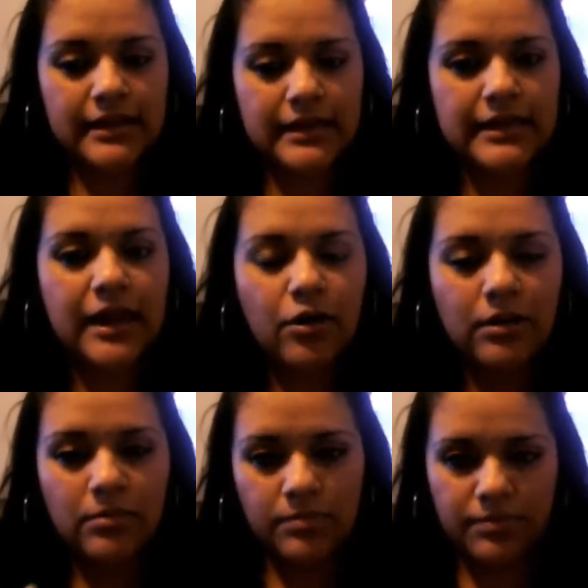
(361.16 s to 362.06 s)
Y ahora
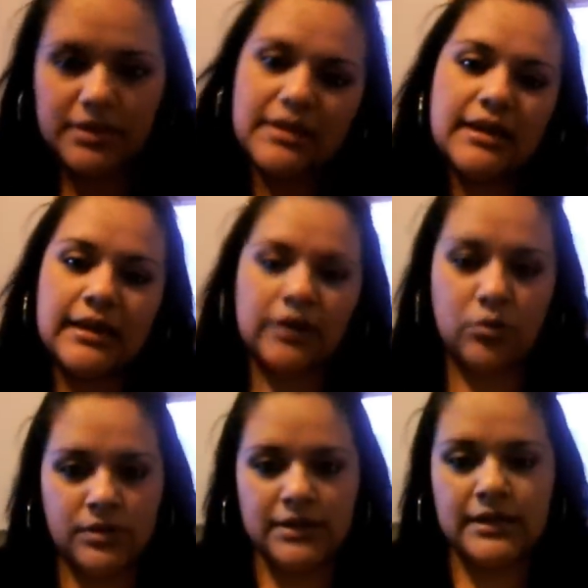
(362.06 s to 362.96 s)
me pide que
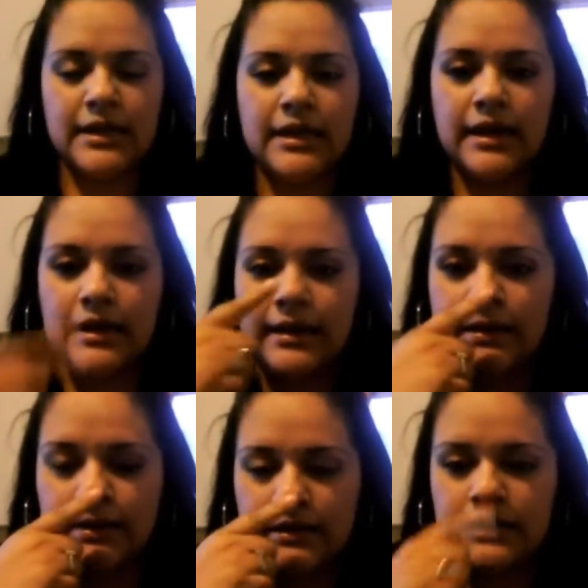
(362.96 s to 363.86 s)
nomine
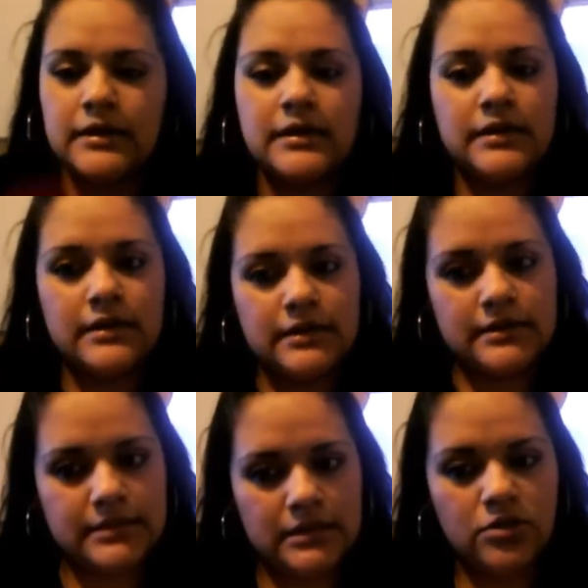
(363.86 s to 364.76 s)
a
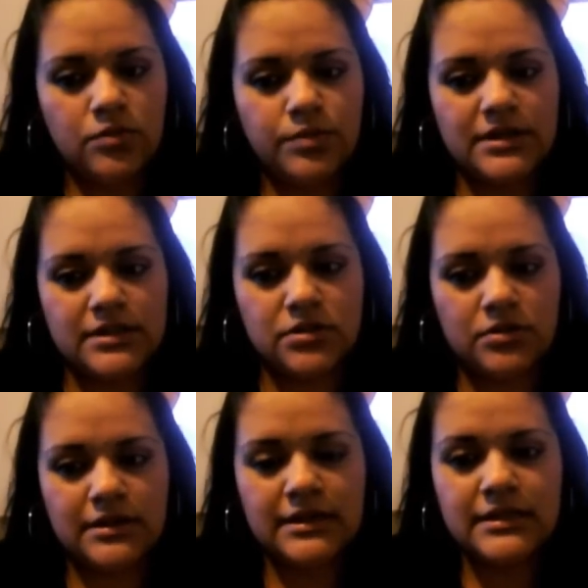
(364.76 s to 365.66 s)
cinco
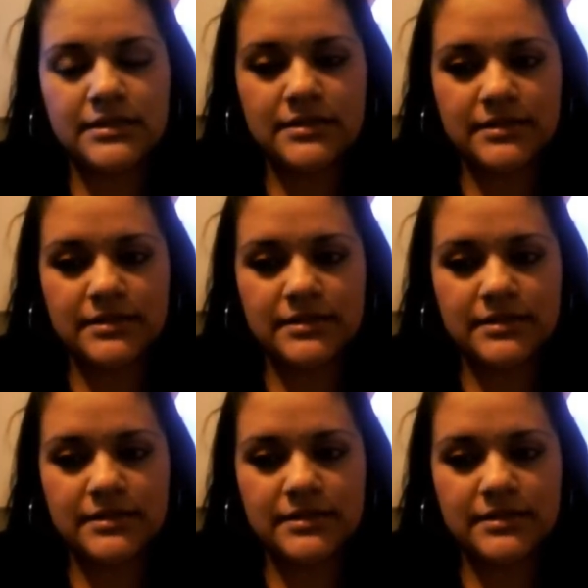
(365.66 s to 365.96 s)
personas.